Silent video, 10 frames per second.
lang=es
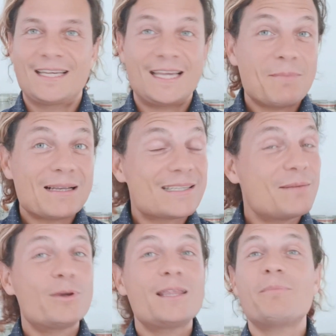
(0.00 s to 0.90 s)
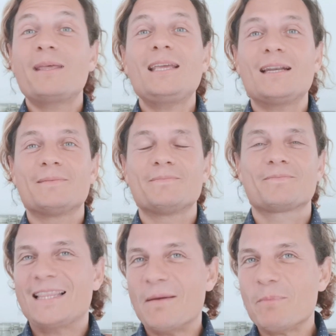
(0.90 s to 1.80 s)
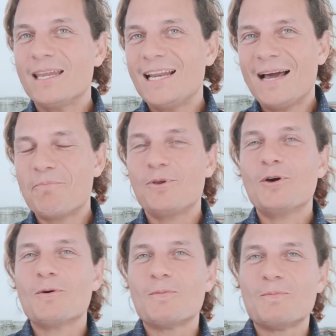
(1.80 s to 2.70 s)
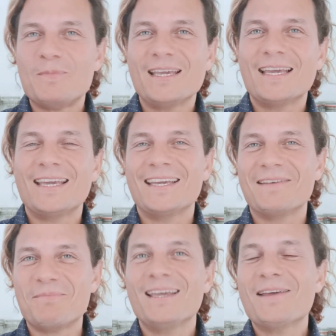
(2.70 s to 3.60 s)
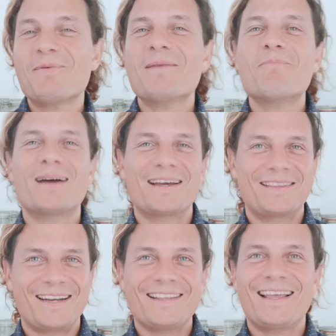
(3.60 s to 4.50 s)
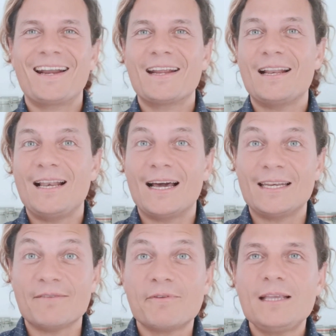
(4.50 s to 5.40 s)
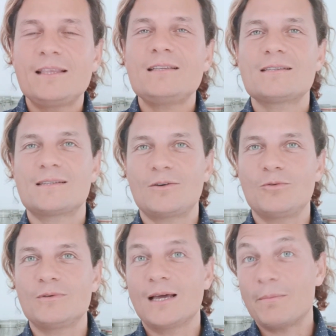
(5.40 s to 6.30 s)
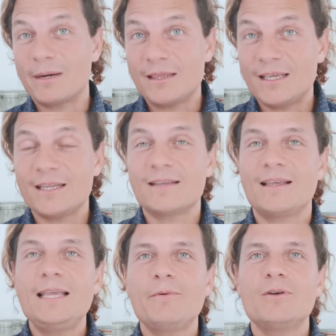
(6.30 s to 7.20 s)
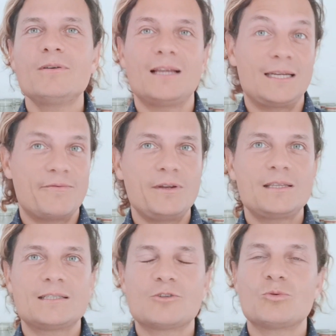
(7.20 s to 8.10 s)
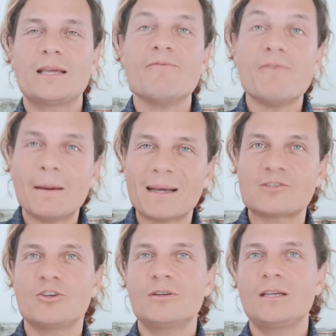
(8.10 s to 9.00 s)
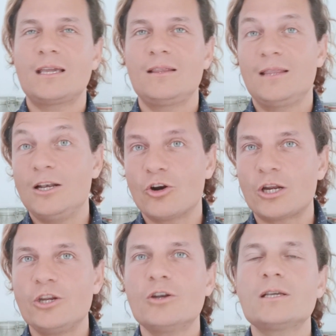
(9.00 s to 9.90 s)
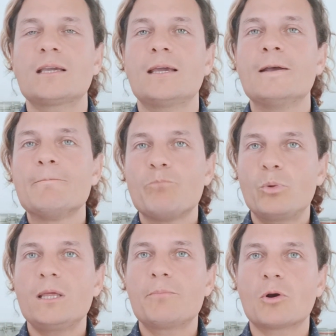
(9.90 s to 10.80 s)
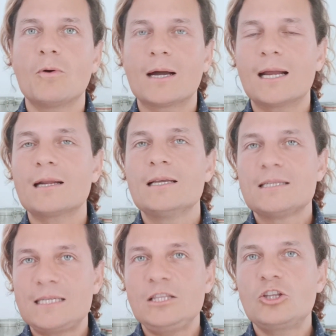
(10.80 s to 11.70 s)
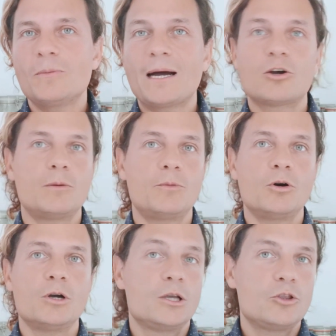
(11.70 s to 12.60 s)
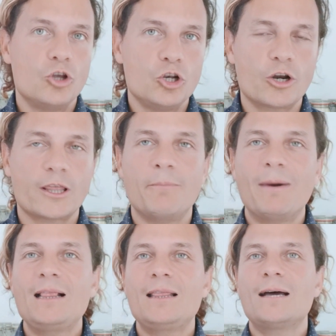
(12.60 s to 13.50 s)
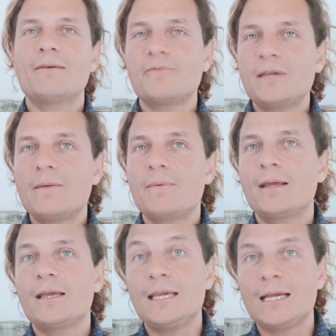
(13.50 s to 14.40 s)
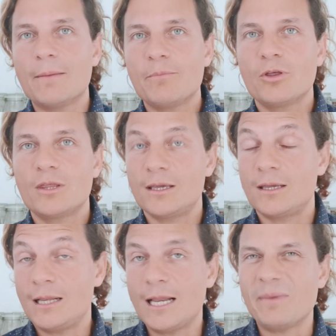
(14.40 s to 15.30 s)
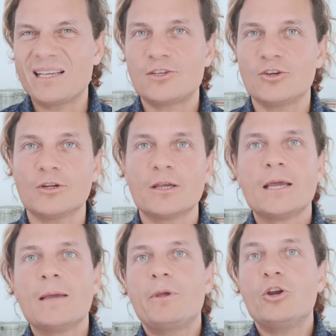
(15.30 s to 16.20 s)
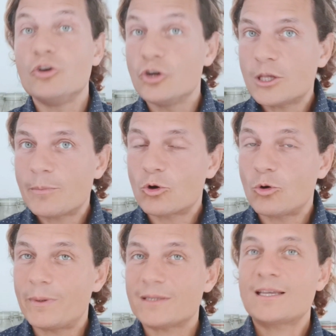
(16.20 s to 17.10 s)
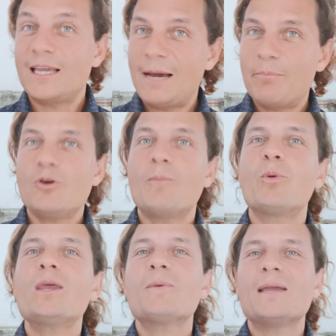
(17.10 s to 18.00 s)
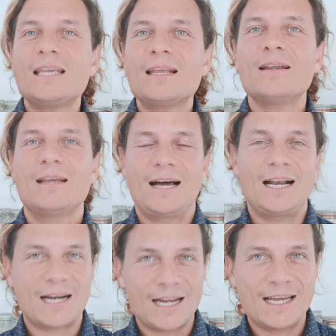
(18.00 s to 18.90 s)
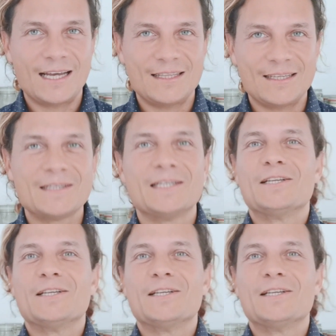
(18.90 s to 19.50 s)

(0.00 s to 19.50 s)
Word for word: ¿Qué más se puede pedir? También el apio eh, viene bien para tratar la nefritis, según aprendí en este libro. La nefritis es una inflamación de los riñones que puede provocar síntomas como dolor de espalda, fiebre y cambios en la micción. Pero no te preocupes, el apio puede venir al rescate.